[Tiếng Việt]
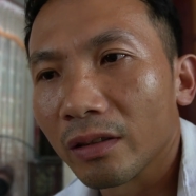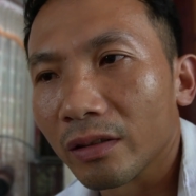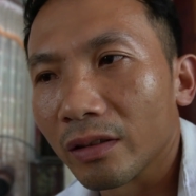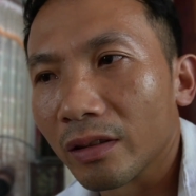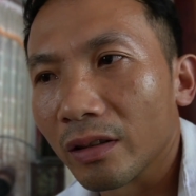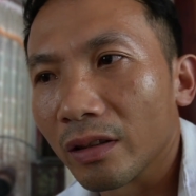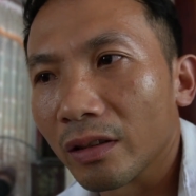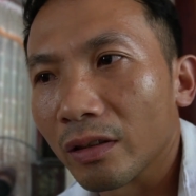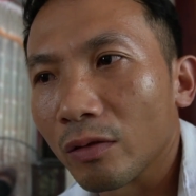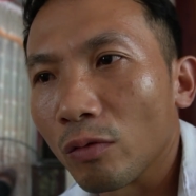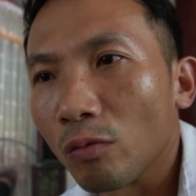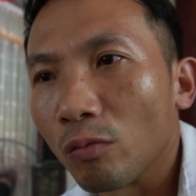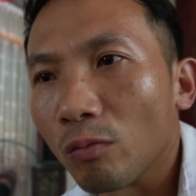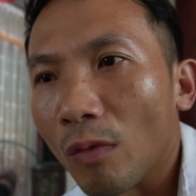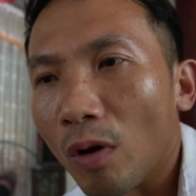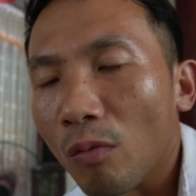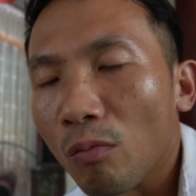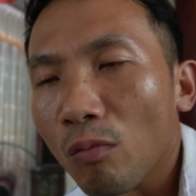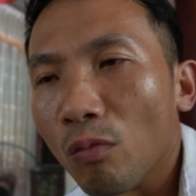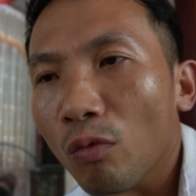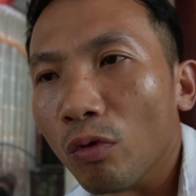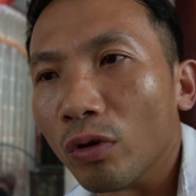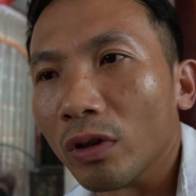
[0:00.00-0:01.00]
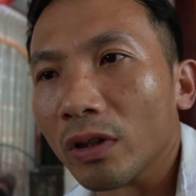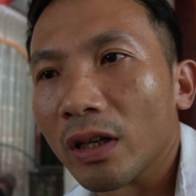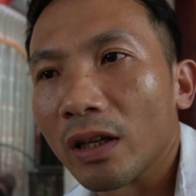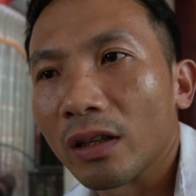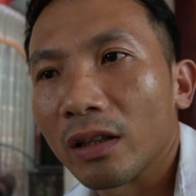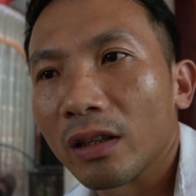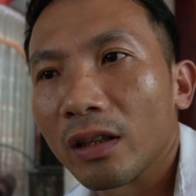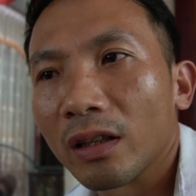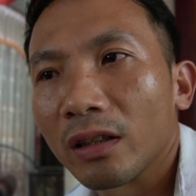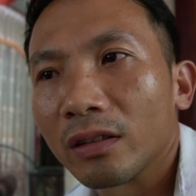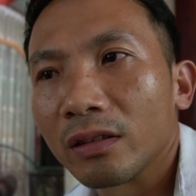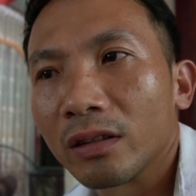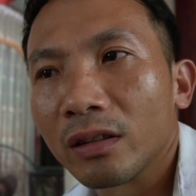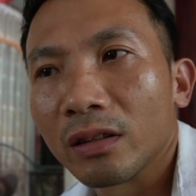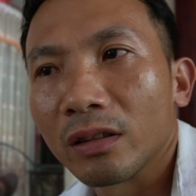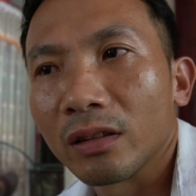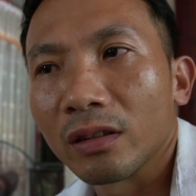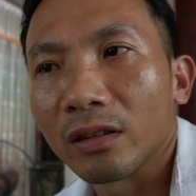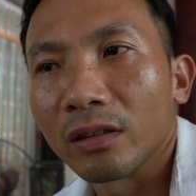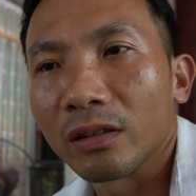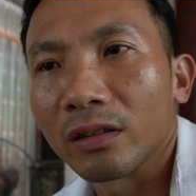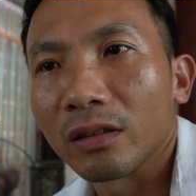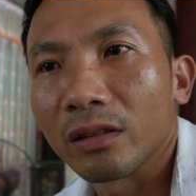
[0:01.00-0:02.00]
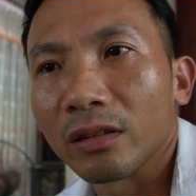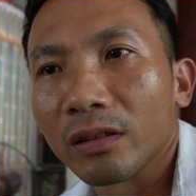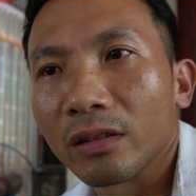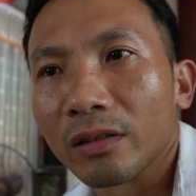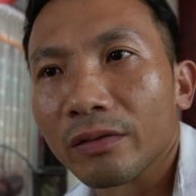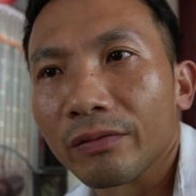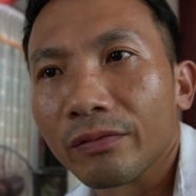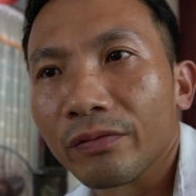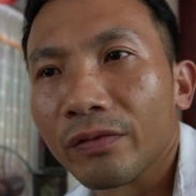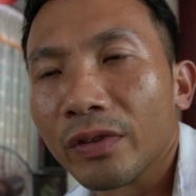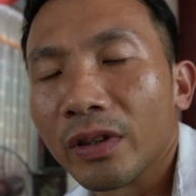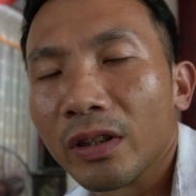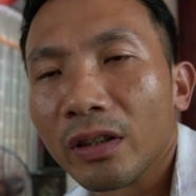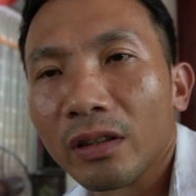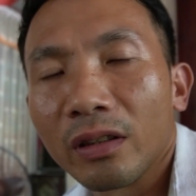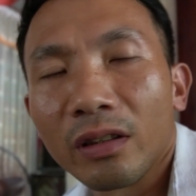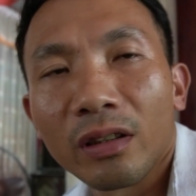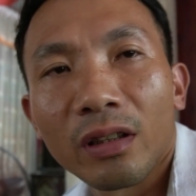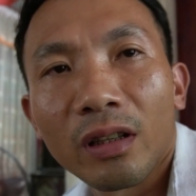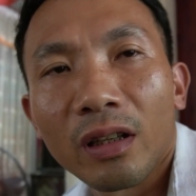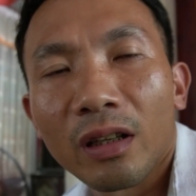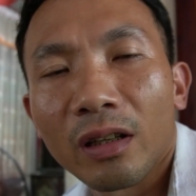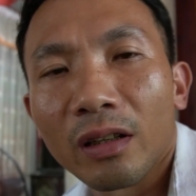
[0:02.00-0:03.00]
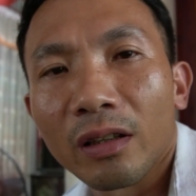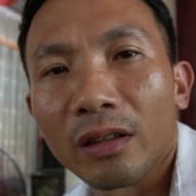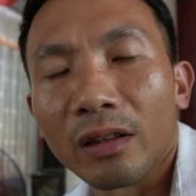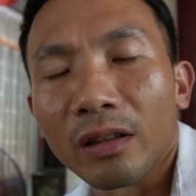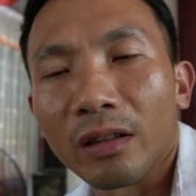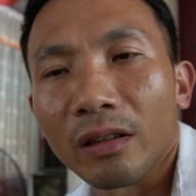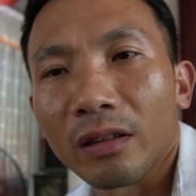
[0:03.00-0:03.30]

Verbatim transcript: thì cũng mong muốn rằng là giờ vì là